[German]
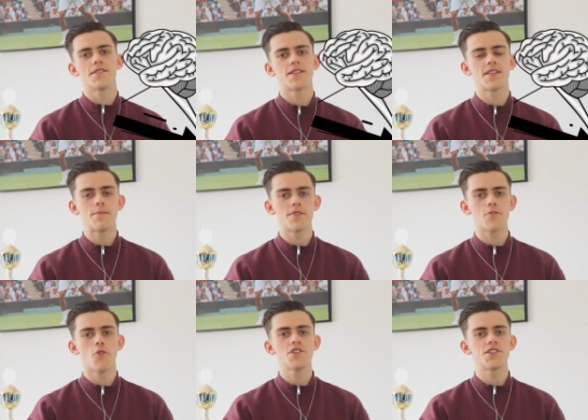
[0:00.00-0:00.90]
Und das ist jetzt eben eine
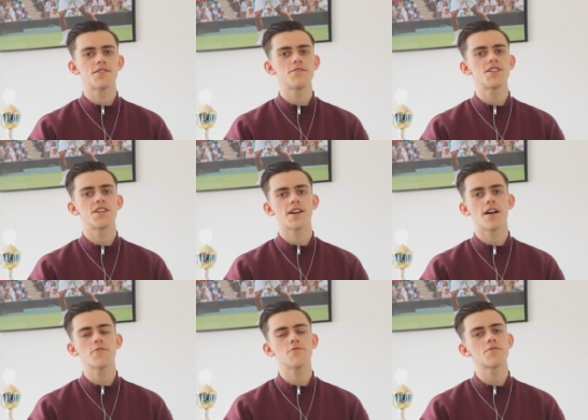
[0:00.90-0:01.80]
chronisch entzündliche
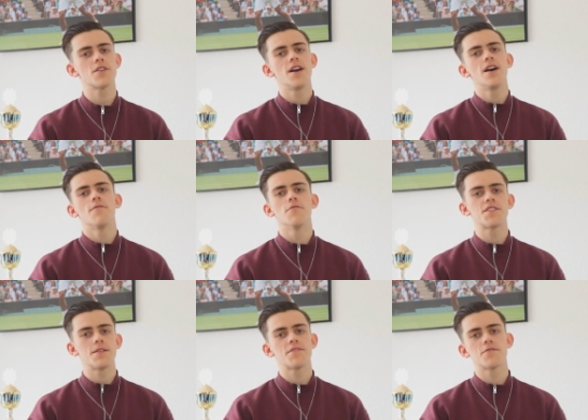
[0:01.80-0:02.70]
Erkrankung, wo
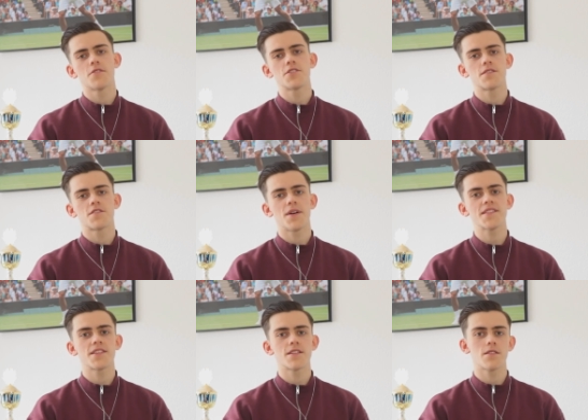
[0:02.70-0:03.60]
es eben zu solchen
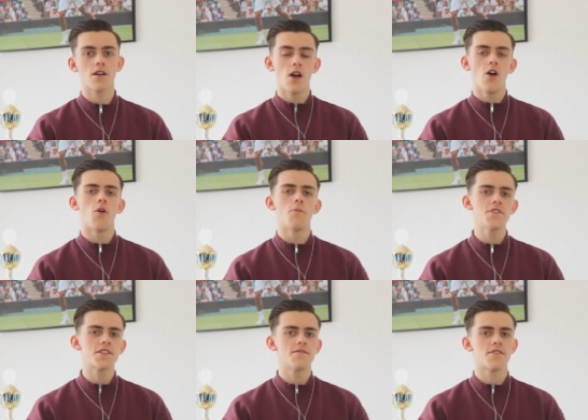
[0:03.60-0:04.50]
Spastiken und
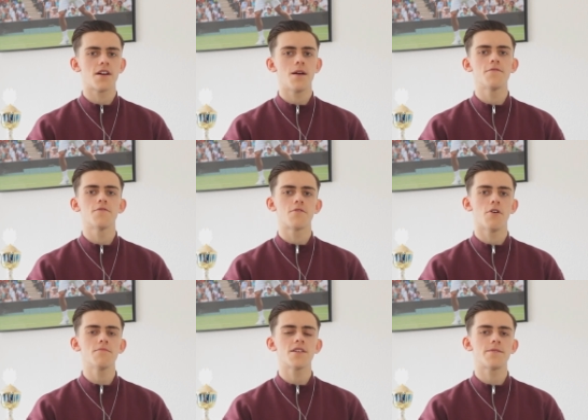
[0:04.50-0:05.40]
Muskelverkrampfungen
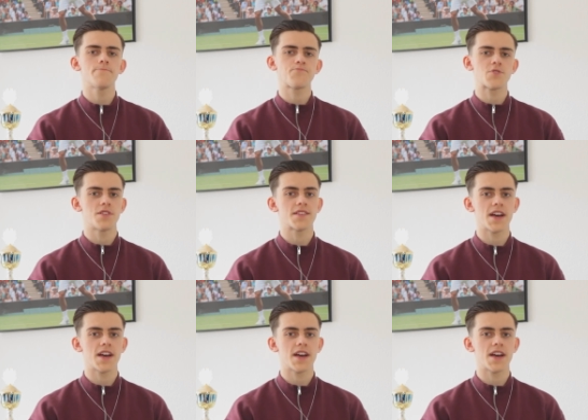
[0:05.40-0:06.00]
kommen kann. Und